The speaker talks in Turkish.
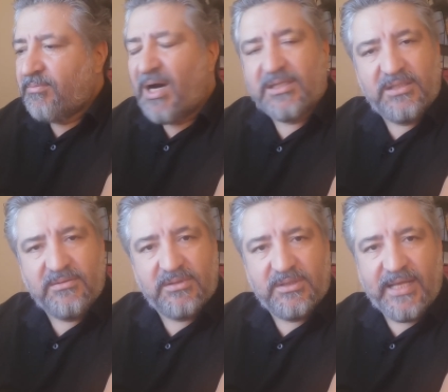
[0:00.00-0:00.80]

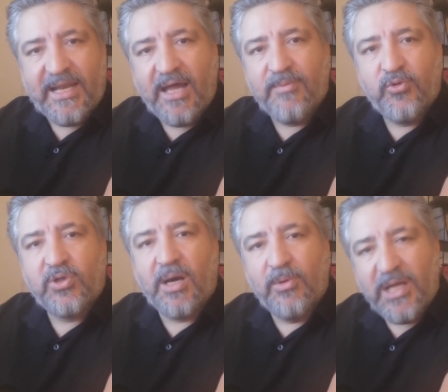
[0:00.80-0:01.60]
Baktın Delali
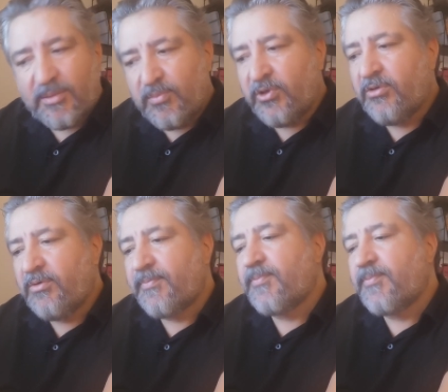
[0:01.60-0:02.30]
bunu kabul etmiyor.